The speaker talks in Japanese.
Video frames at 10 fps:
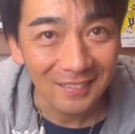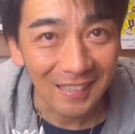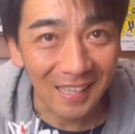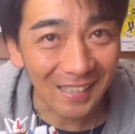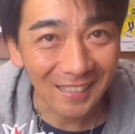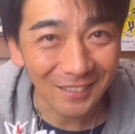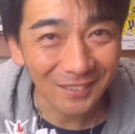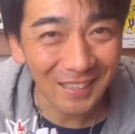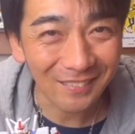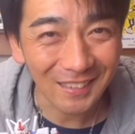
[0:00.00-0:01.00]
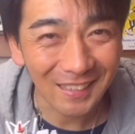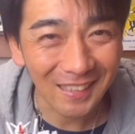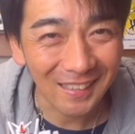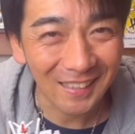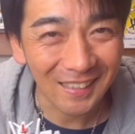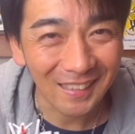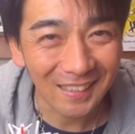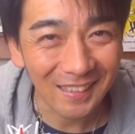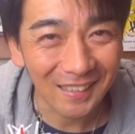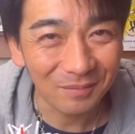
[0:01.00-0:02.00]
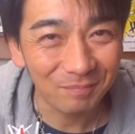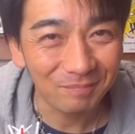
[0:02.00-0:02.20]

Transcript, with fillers: ありがとうございました。